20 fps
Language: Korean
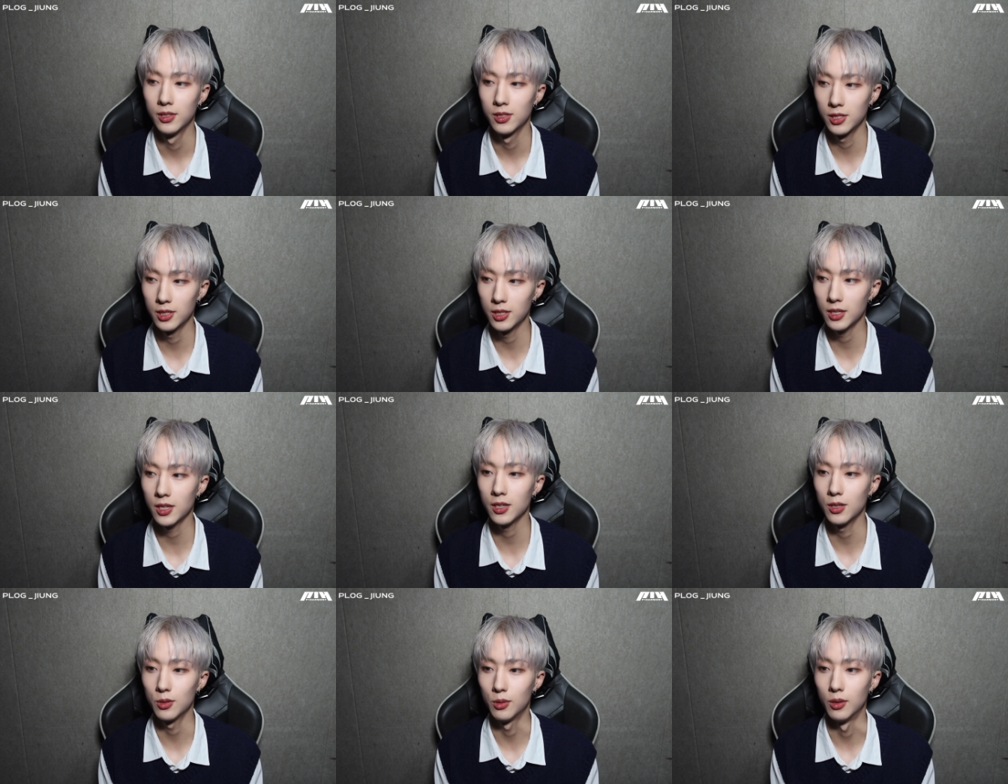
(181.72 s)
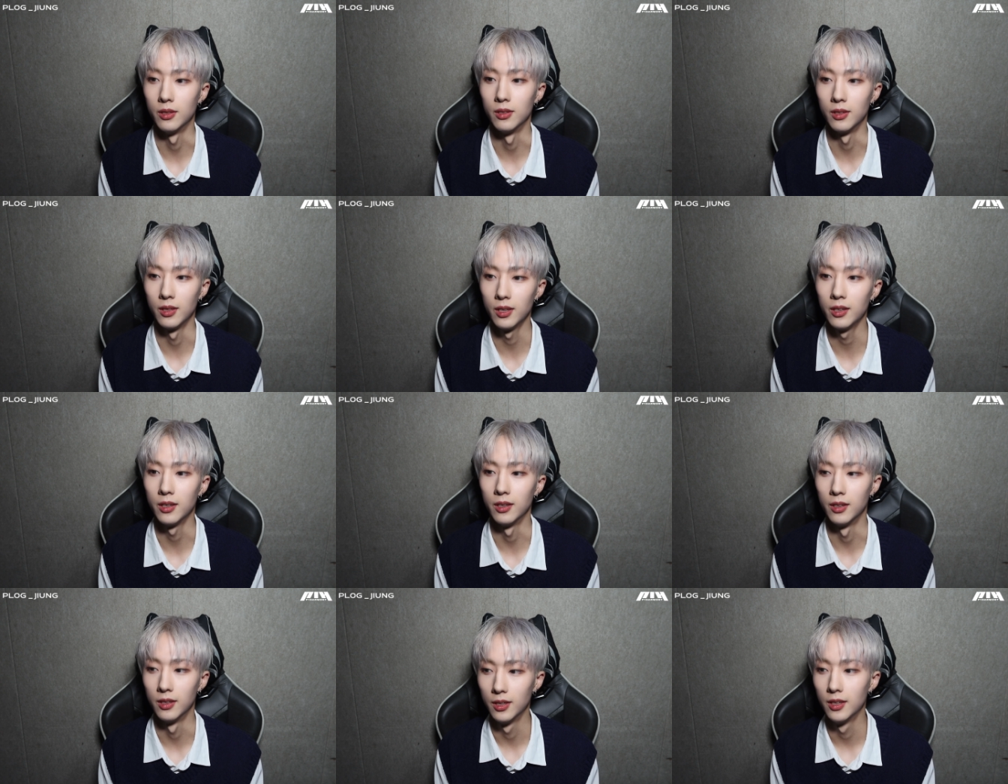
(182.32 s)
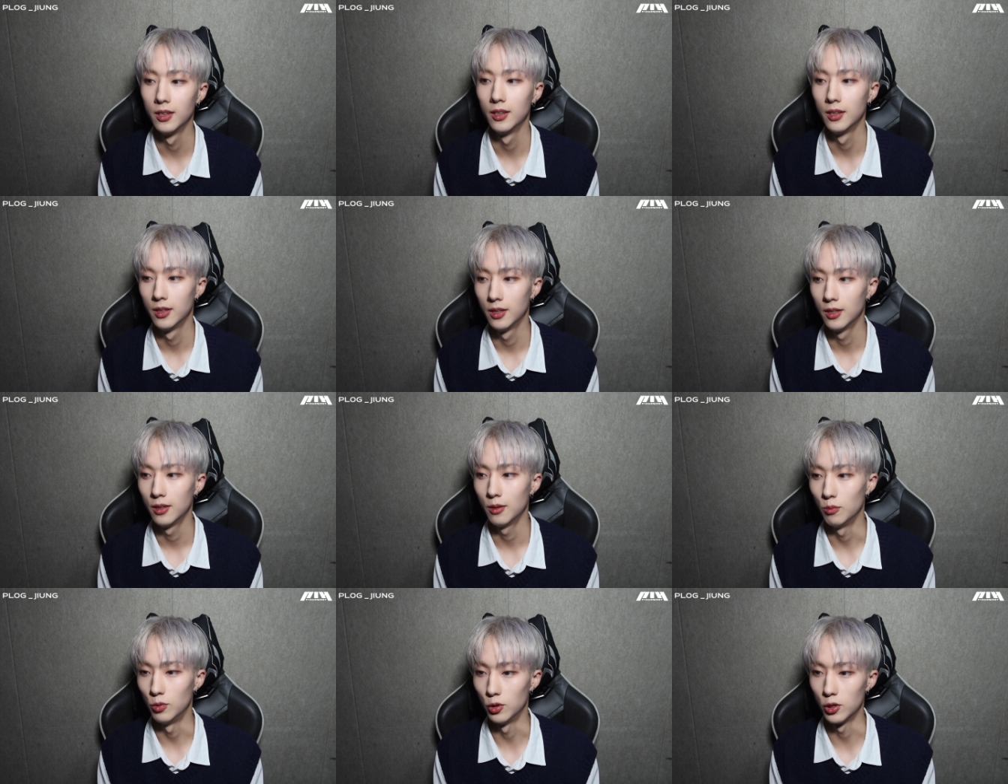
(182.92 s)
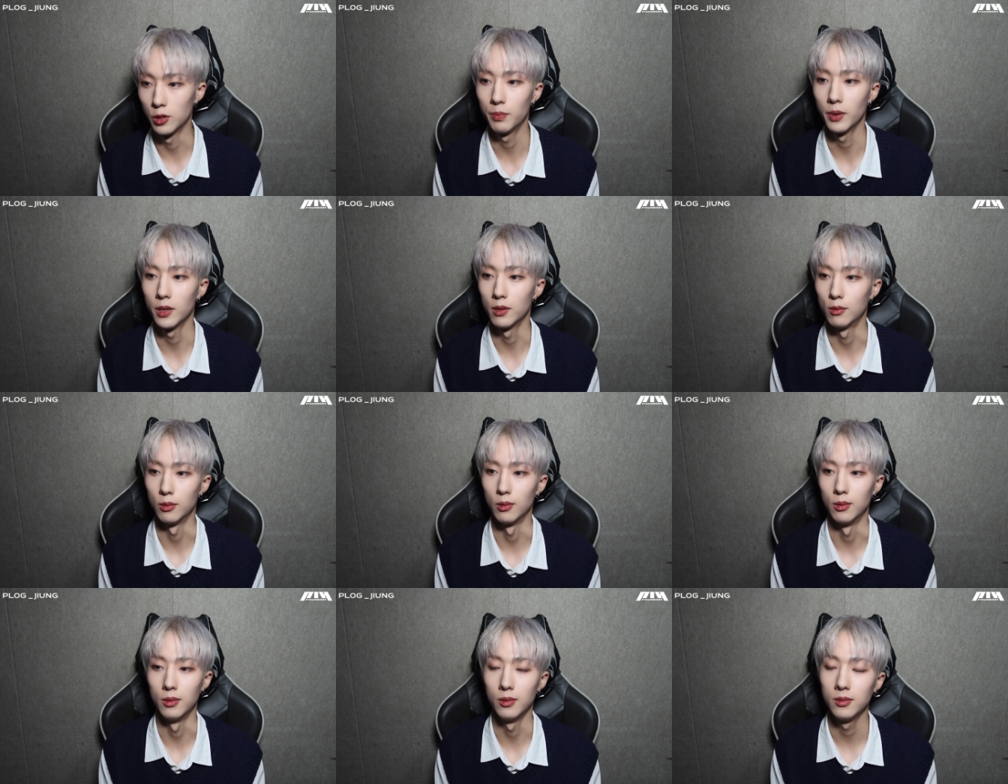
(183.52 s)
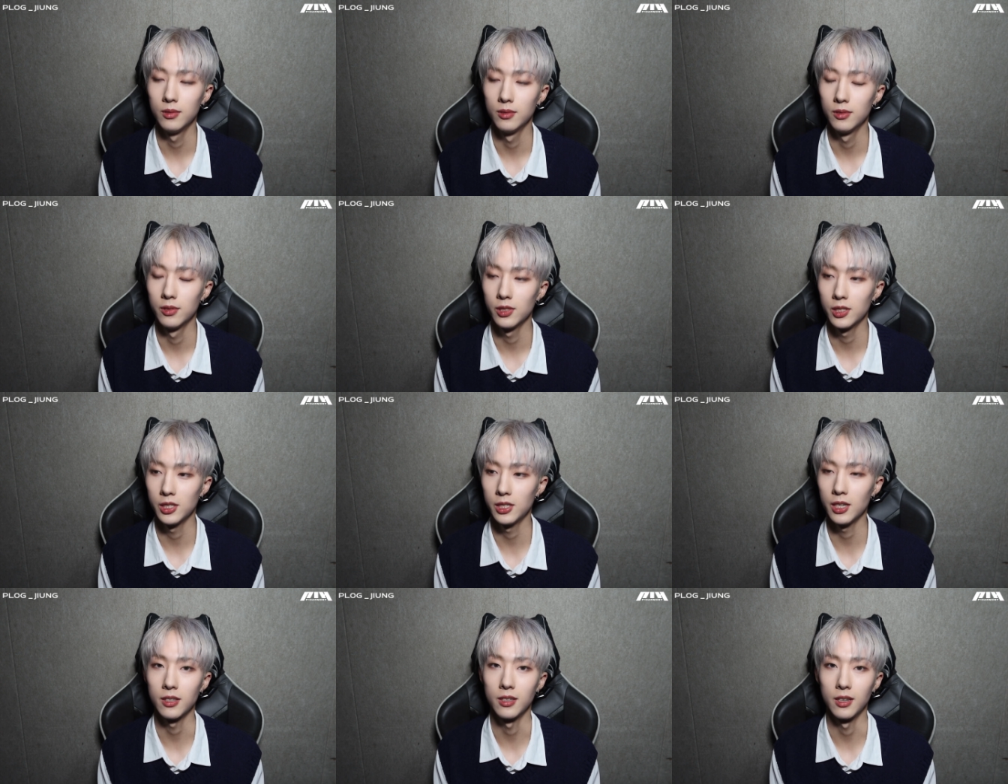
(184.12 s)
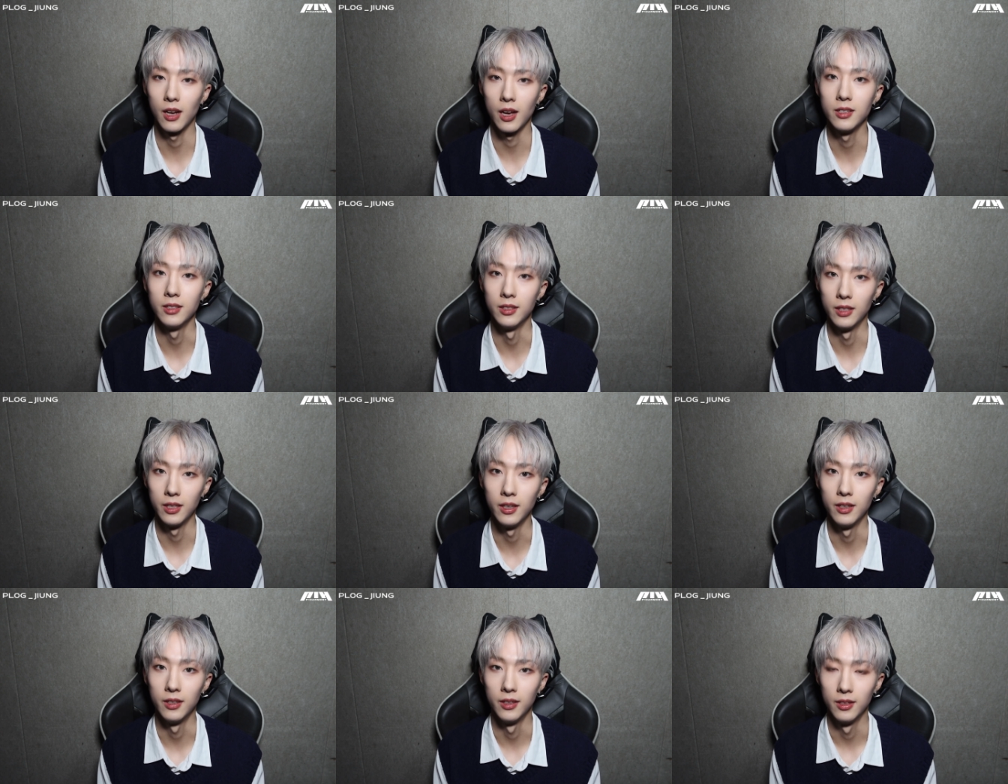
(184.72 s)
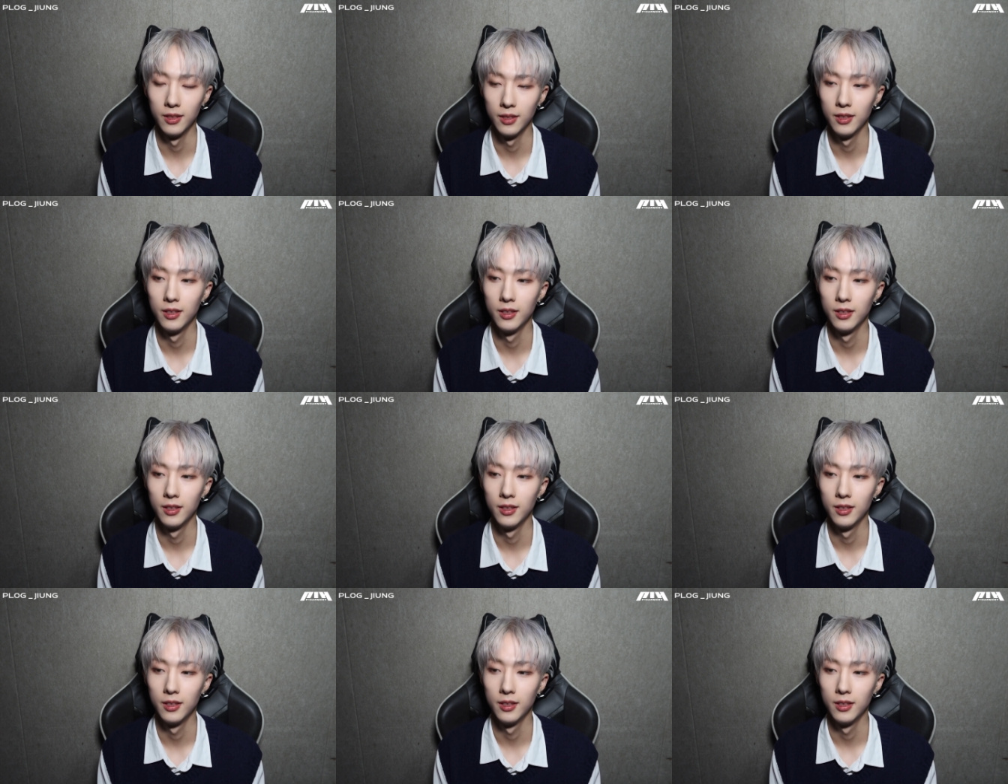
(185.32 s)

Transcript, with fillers: 시작이 되는데 뮤직뱅크로 시작을 하는데